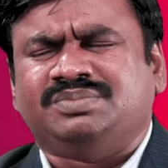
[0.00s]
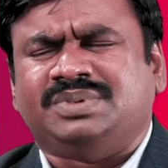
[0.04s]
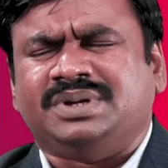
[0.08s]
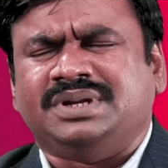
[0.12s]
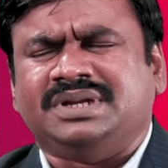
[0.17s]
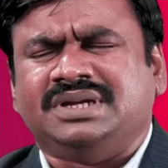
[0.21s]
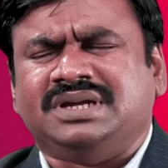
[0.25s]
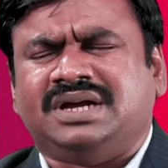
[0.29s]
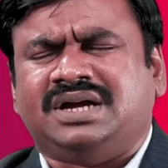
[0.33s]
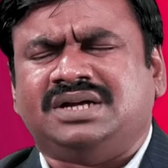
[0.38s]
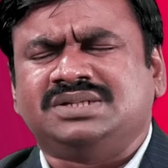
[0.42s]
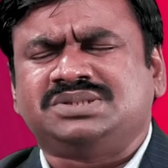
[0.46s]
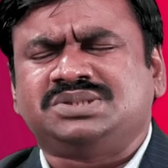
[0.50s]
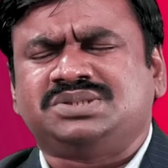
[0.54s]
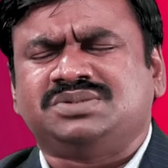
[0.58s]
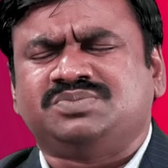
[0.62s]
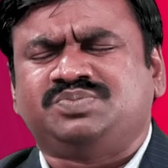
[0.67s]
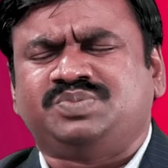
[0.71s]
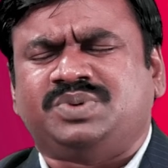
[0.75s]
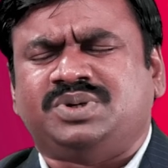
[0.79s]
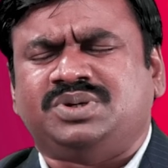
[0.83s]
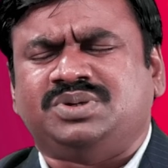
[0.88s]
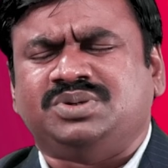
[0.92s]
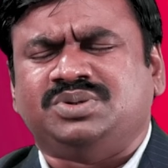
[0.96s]

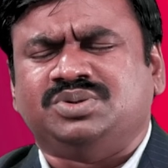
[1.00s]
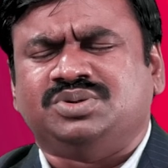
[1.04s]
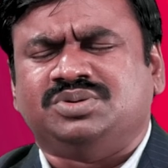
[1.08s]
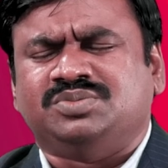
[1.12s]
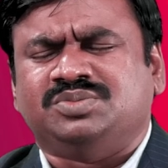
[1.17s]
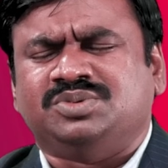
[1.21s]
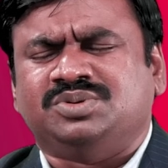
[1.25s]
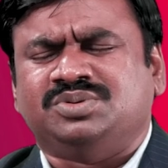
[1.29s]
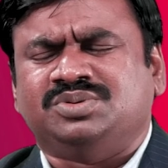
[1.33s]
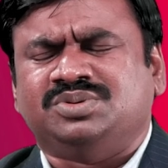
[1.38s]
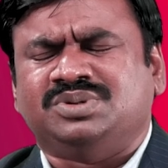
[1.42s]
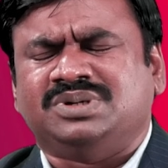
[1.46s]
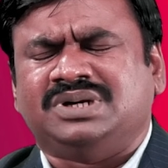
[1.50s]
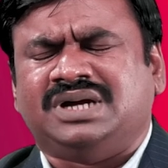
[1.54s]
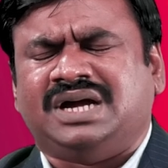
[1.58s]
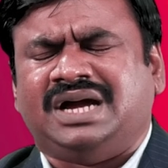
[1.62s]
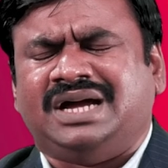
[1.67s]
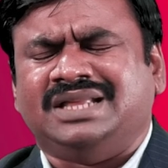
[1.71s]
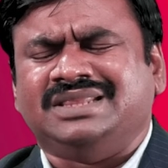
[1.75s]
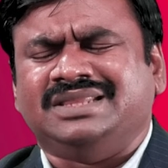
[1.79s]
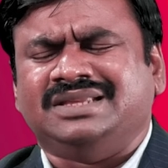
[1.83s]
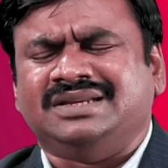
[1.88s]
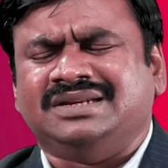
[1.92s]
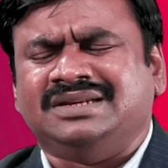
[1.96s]
பரிகாசம் பண்ணுகிறோமோ
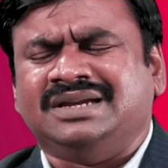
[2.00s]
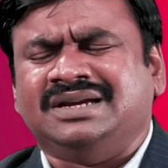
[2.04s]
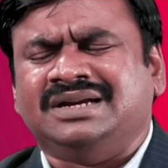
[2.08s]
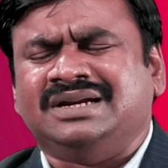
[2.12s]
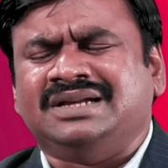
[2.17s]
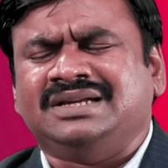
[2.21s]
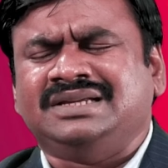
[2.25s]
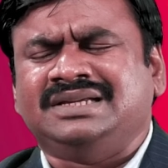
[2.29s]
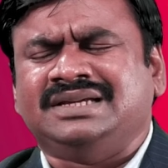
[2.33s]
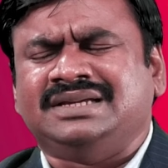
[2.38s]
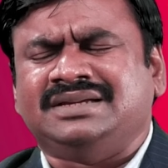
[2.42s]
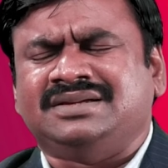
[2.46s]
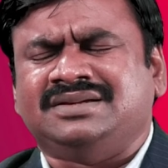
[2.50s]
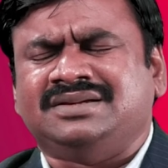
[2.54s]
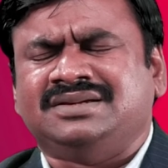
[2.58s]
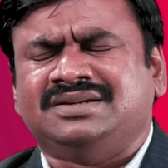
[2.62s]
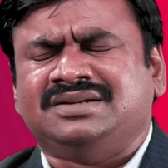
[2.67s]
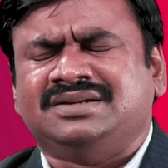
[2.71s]
அந்த நிலையை